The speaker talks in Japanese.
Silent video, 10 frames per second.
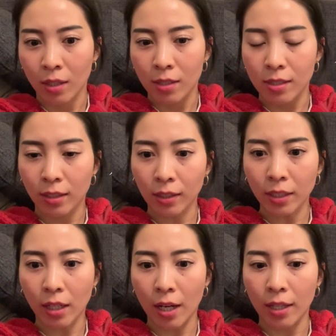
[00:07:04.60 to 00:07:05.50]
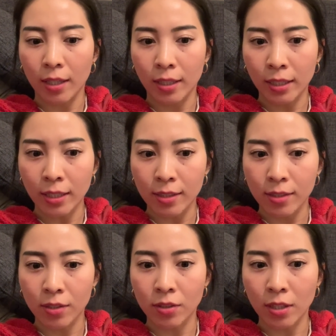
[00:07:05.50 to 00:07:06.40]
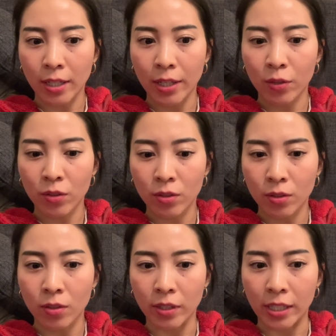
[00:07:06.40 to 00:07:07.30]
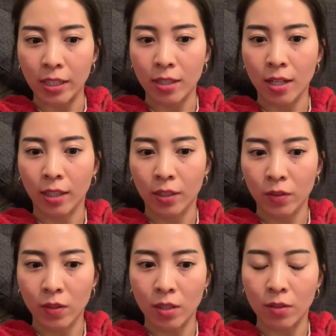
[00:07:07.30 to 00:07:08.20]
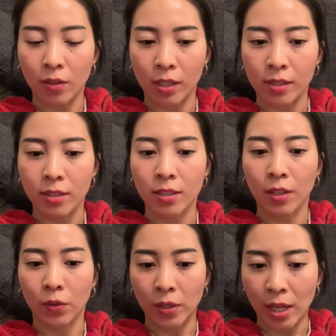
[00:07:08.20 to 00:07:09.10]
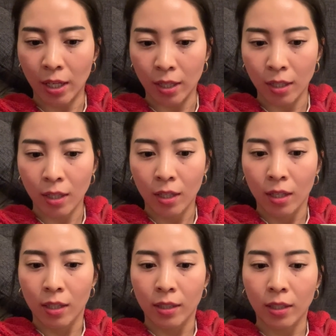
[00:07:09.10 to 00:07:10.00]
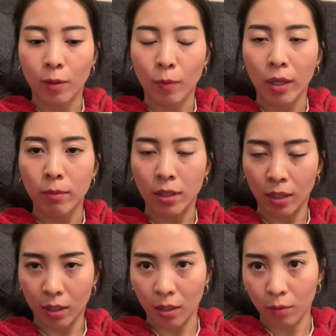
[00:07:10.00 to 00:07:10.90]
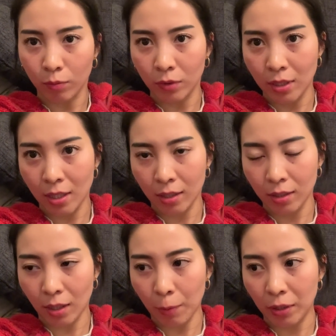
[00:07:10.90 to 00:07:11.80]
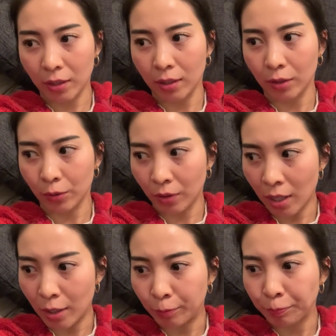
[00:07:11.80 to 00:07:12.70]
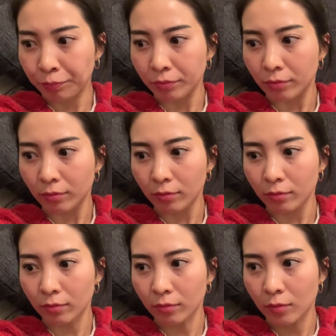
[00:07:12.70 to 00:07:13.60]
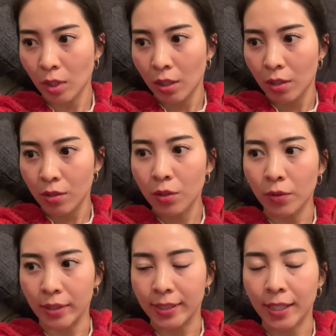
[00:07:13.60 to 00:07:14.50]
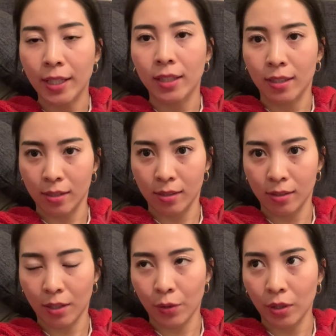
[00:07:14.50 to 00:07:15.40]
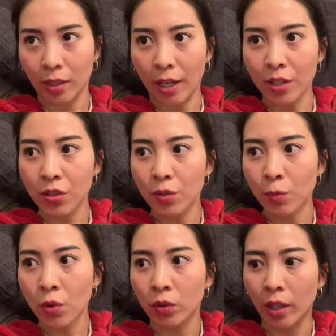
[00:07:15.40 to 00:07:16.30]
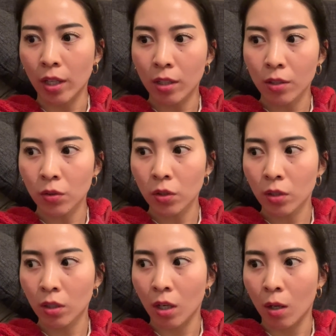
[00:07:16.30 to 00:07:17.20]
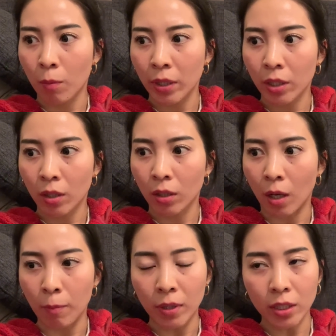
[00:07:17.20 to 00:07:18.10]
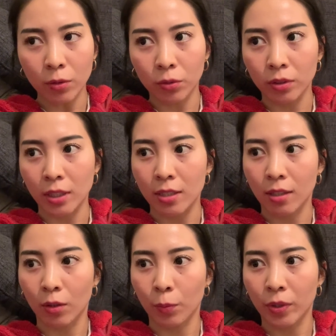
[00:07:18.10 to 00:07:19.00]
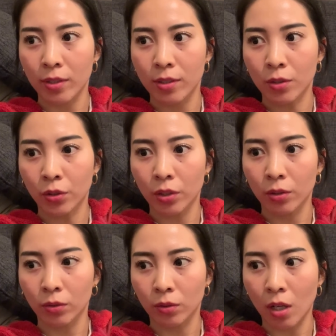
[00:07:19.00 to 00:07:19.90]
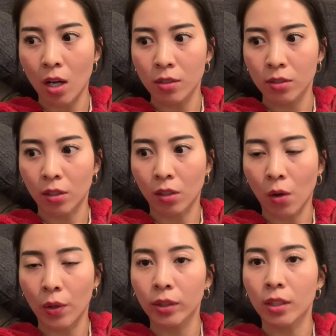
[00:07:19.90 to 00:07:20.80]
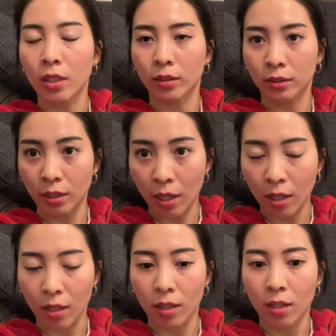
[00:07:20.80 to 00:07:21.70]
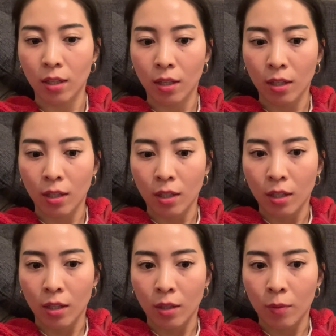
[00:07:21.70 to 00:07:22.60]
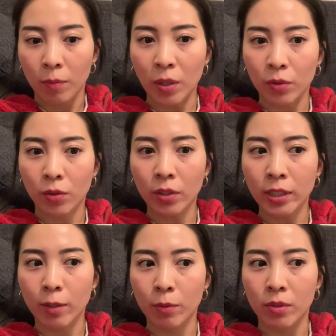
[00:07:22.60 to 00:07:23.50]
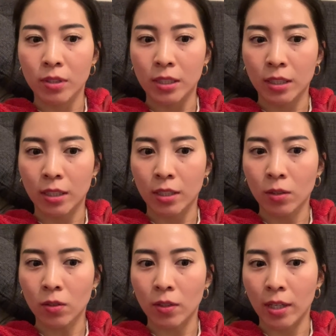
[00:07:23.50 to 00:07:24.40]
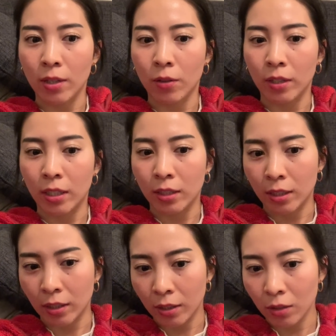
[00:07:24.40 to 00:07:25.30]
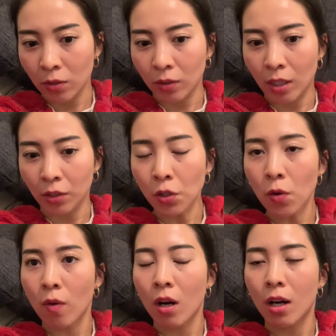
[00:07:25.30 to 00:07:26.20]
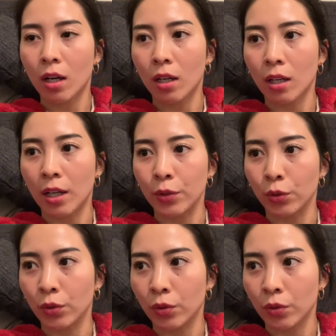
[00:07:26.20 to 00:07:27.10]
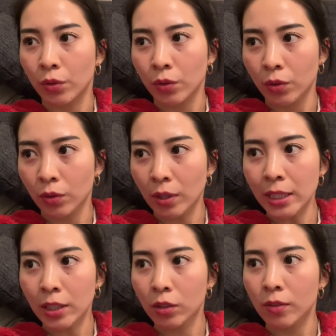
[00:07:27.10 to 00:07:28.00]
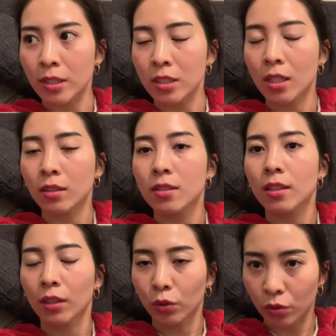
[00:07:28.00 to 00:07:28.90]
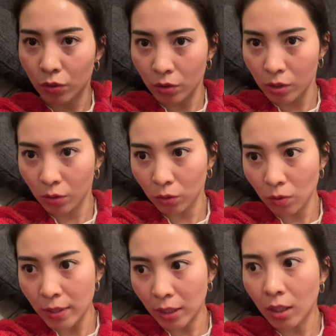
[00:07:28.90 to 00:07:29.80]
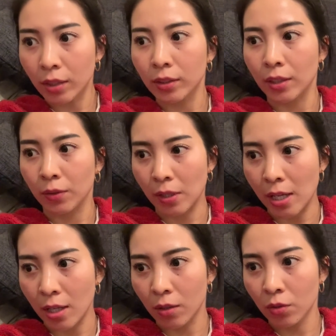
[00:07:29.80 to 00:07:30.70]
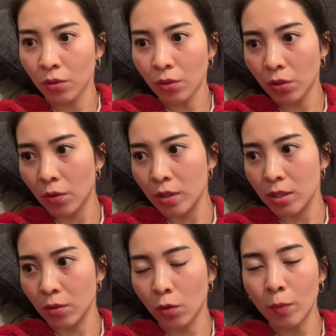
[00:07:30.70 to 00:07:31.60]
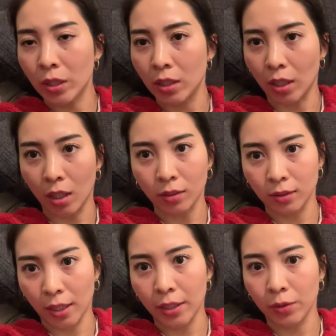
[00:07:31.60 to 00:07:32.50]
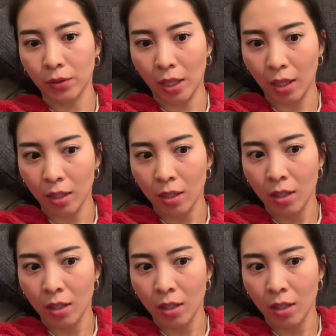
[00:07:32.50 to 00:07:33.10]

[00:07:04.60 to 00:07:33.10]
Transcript: しっかり体に必要な栄養素を入れてあげるっていう感じなのでなんか前みたいに無理やり食べたりとかそういうのはしてないですなので体重も大会の時からあんまりあんまりってことないですけどプラス4 k g とかしか変わってなくてまあ、動いた分しっかりと栄養入れてあげるとか今日はあのトレーニングはしたんですけど仕事はなかったので運動量はそこまで高くないので